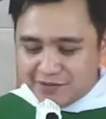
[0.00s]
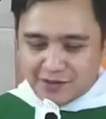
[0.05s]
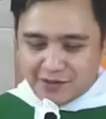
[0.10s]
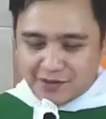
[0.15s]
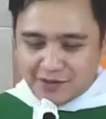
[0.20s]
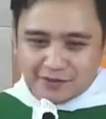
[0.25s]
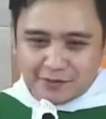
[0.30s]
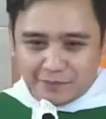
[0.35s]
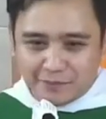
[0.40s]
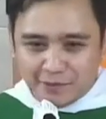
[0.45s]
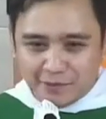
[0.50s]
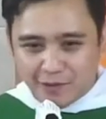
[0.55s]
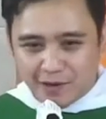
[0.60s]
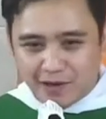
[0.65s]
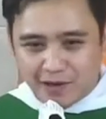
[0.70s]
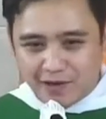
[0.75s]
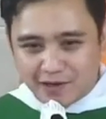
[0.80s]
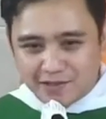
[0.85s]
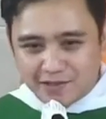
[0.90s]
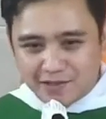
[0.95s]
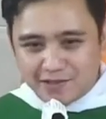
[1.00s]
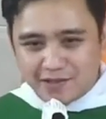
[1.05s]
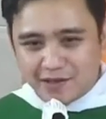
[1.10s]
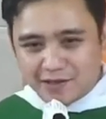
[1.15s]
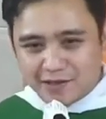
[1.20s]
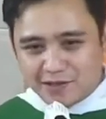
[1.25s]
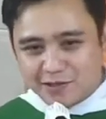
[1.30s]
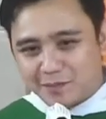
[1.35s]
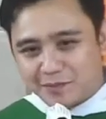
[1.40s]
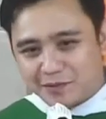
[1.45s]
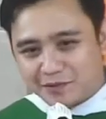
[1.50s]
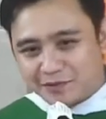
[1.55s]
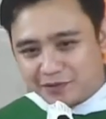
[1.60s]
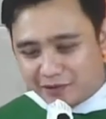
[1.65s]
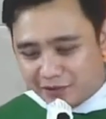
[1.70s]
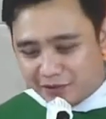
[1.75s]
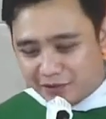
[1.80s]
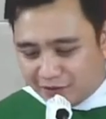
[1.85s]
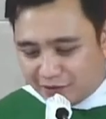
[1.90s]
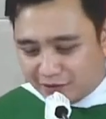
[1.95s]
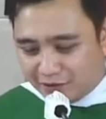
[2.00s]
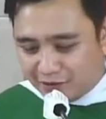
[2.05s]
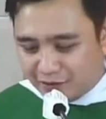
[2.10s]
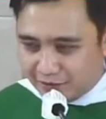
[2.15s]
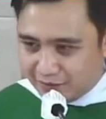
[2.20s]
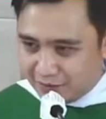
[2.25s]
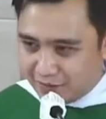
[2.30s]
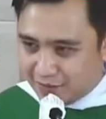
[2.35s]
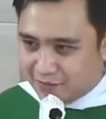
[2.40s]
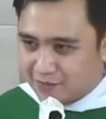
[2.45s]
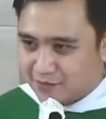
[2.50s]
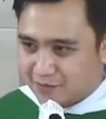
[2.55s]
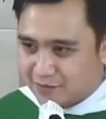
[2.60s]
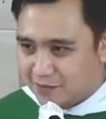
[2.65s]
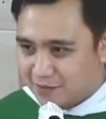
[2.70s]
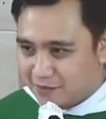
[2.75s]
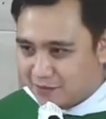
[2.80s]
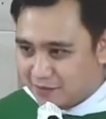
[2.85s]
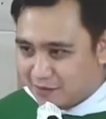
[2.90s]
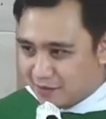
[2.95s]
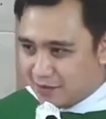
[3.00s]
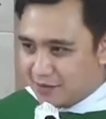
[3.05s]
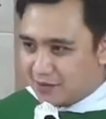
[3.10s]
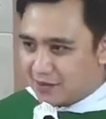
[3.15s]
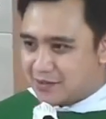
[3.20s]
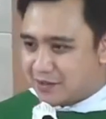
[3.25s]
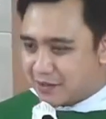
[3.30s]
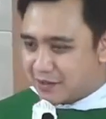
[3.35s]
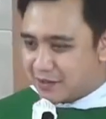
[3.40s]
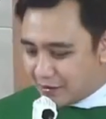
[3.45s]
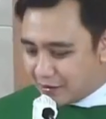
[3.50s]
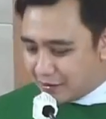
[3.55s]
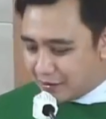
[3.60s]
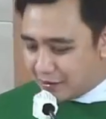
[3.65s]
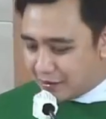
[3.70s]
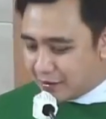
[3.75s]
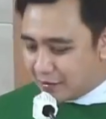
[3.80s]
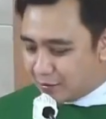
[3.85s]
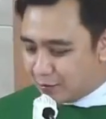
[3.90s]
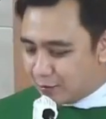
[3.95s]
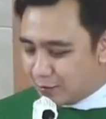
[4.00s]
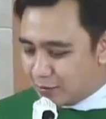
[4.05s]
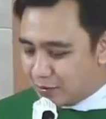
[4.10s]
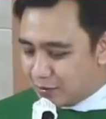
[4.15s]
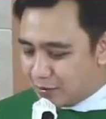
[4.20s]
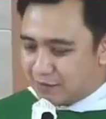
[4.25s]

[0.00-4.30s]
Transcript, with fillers: tapi kok anak saya seperti ini ya. Anak saya nggak karuan.